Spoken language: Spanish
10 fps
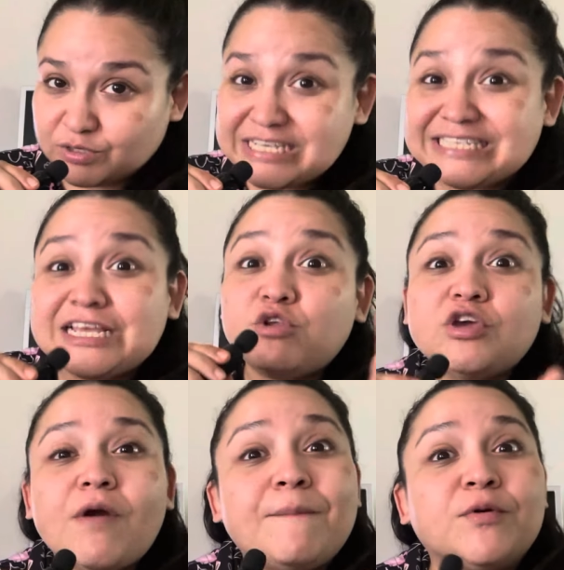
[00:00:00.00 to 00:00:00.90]
Y si lo
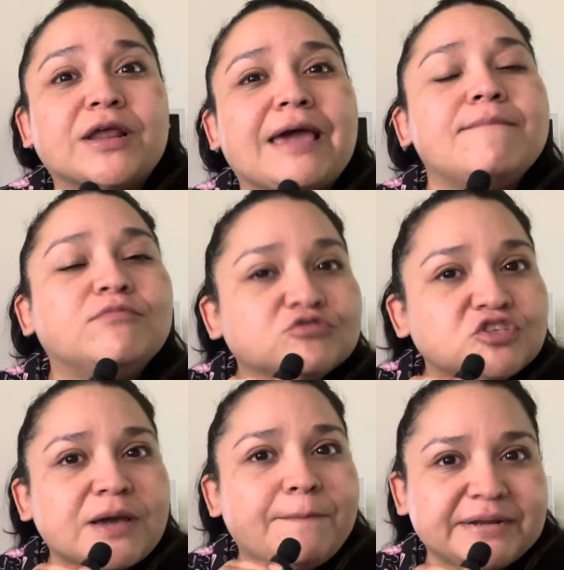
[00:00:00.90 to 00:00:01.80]
digo es porque
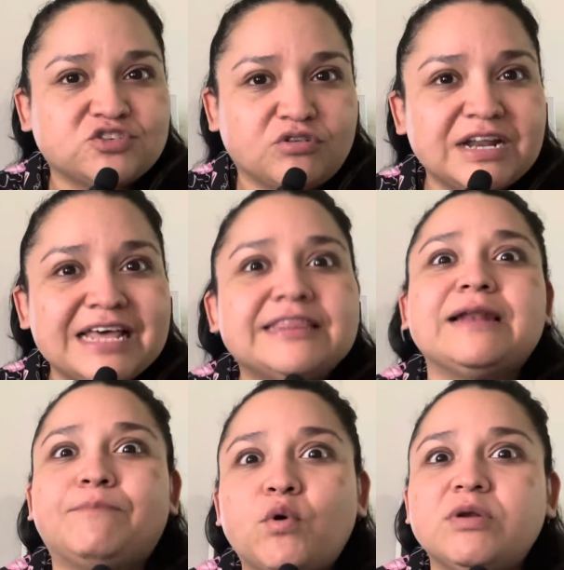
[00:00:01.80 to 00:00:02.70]
muchas personas del
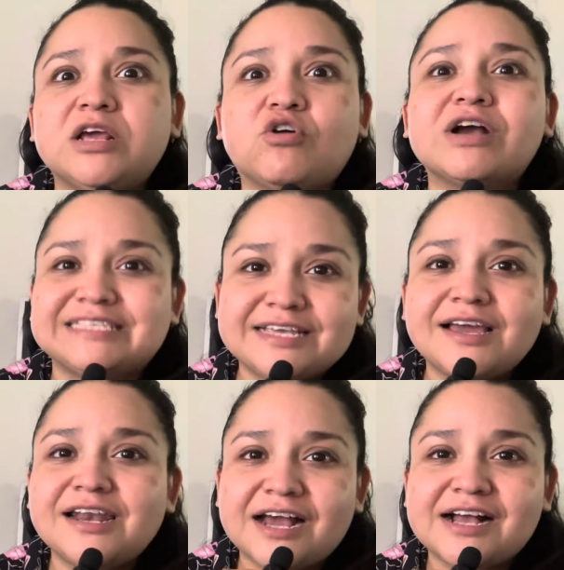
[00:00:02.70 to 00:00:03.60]
público que
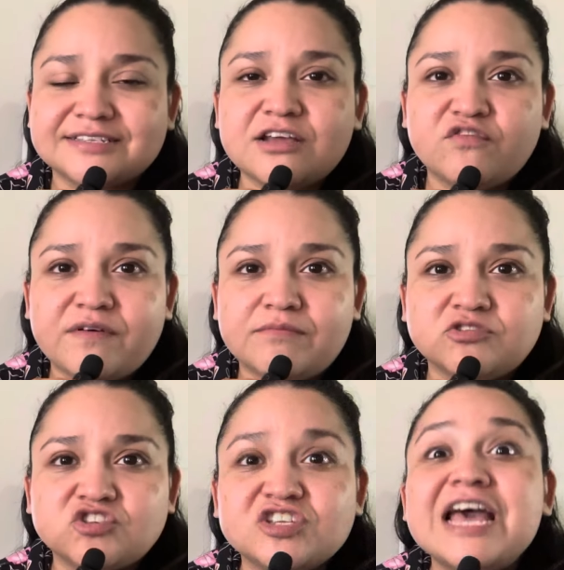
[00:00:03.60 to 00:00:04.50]
siguen la Casa de los
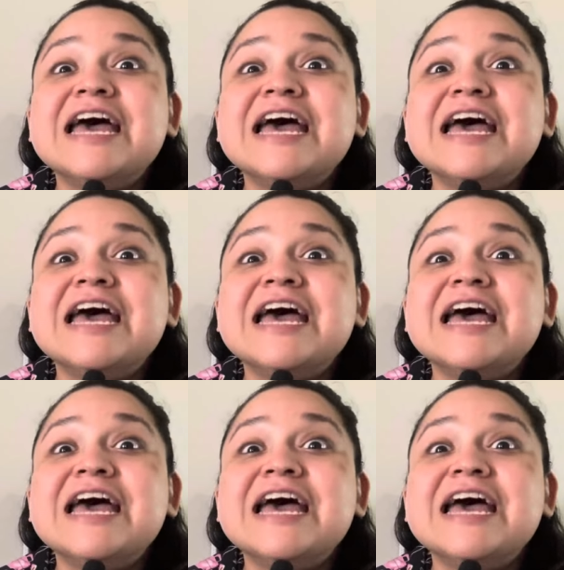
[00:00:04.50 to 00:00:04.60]
Famosos